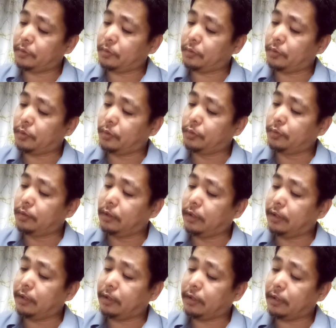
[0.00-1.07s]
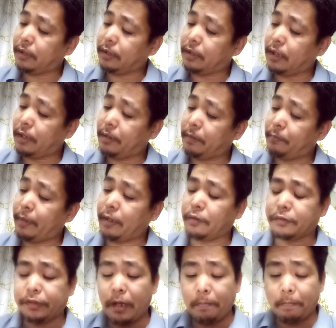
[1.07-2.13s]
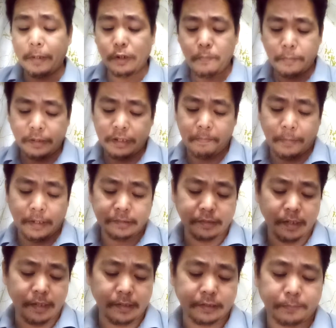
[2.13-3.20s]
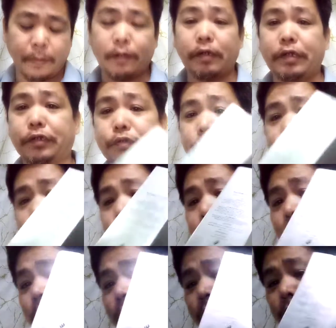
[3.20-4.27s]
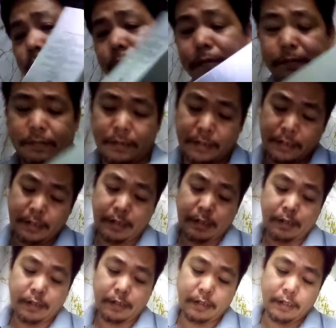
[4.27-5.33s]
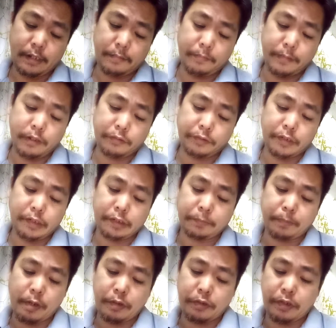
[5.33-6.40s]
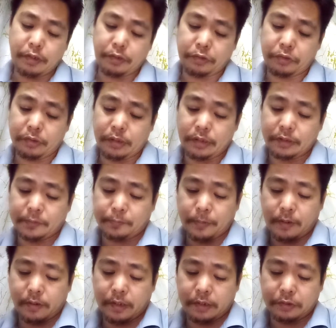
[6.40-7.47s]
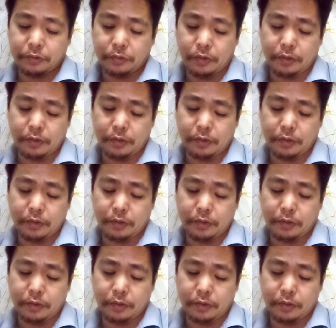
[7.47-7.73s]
only ayan meron siya meron pa din pala siya expiration date pala guys ayan meron siya expiration expiration